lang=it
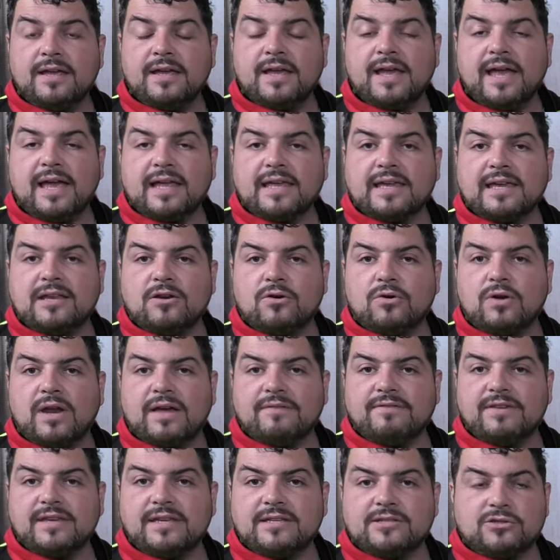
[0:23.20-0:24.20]
e chi non
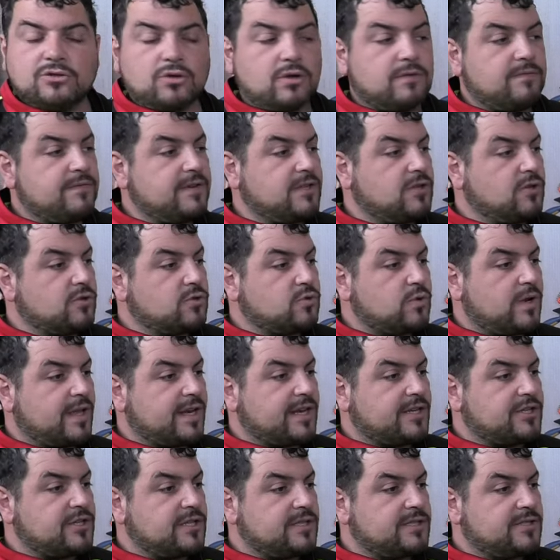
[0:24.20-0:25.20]
l'ha visto il video sulla
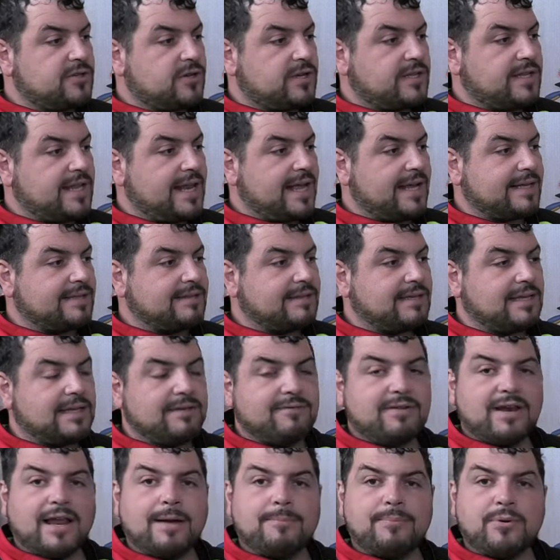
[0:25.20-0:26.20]
recensione
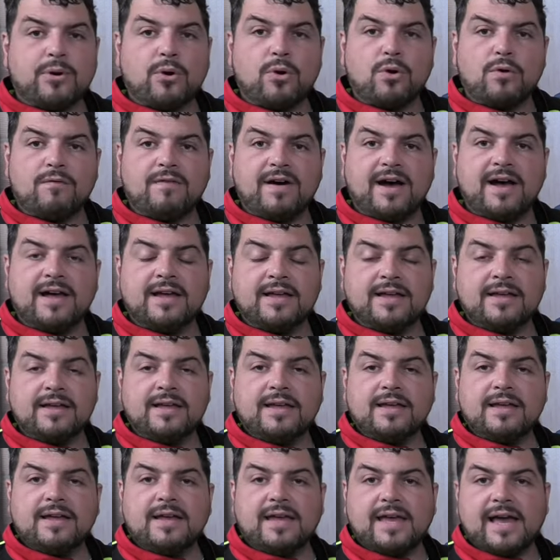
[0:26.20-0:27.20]
dell'Active, la prova
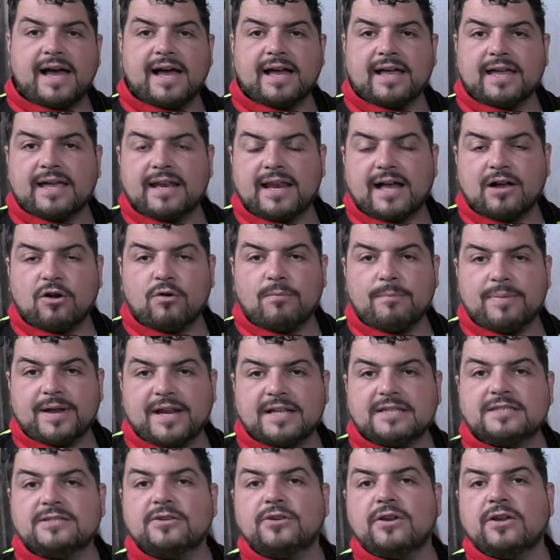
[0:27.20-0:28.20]
e anche la
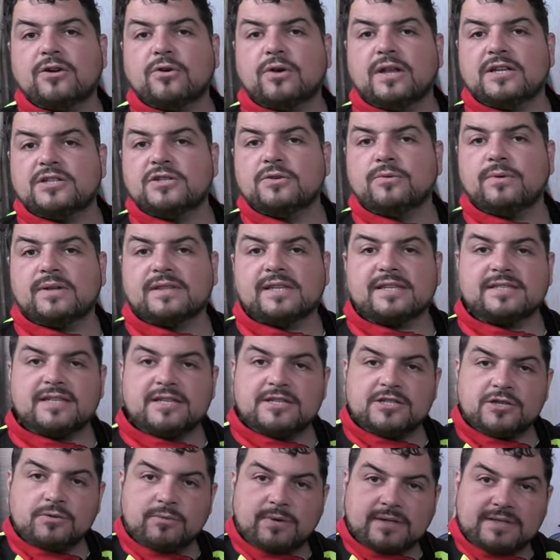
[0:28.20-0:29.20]
comparazione con la
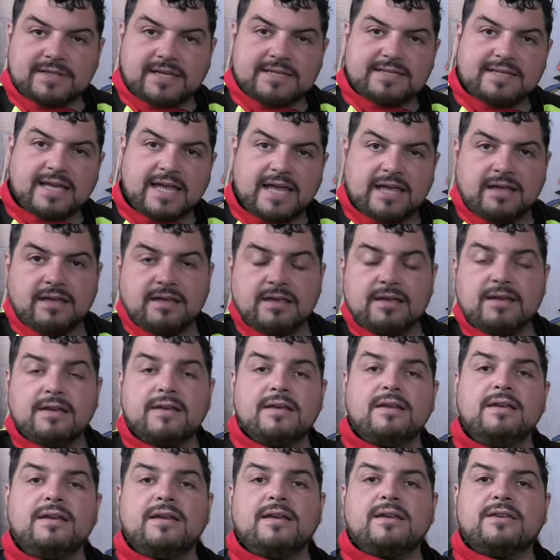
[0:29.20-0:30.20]
5656
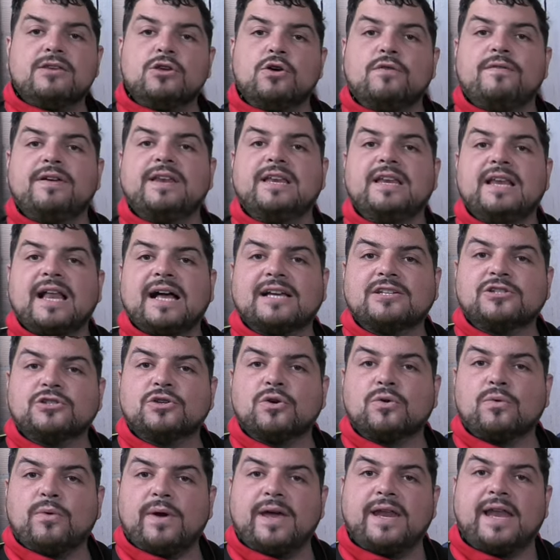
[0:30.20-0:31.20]
io ve li
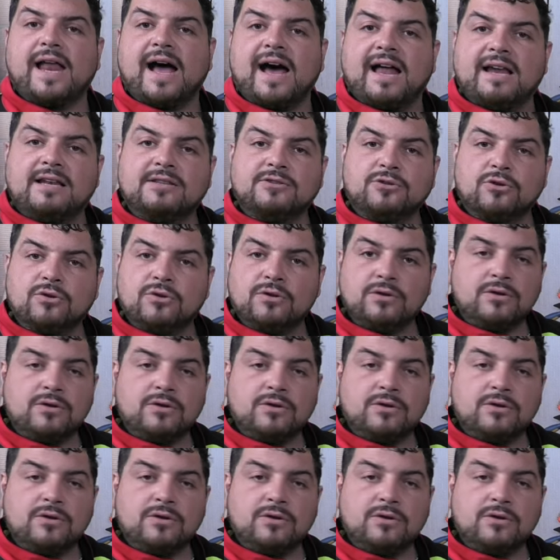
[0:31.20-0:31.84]
lascio qua in alto.